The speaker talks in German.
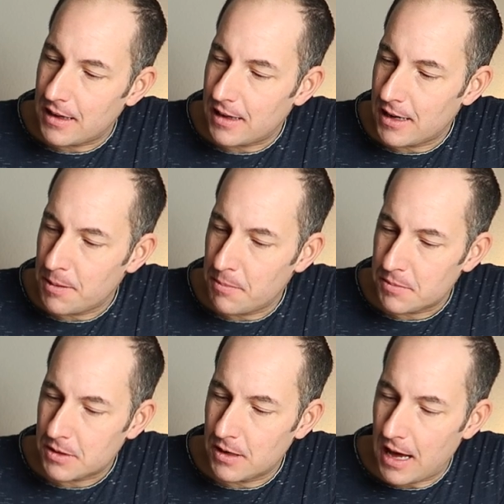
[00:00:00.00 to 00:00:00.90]

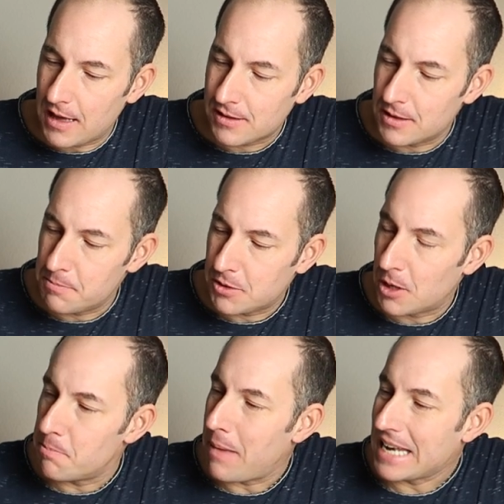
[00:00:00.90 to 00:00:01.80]
ähm, so, eine, so, eine, so
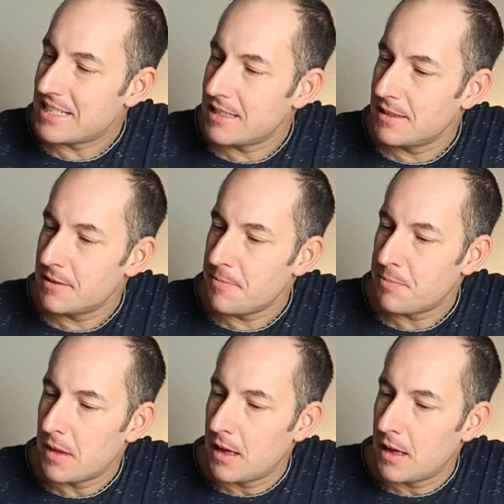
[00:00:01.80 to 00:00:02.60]
eine matte